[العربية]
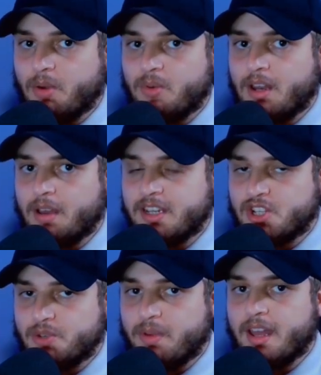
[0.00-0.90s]
ولا
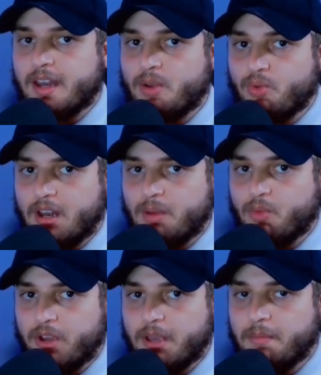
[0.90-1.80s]
اجباري ولا
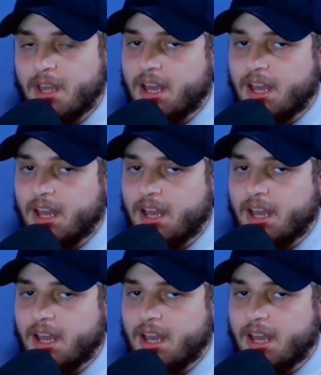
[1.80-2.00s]
مهم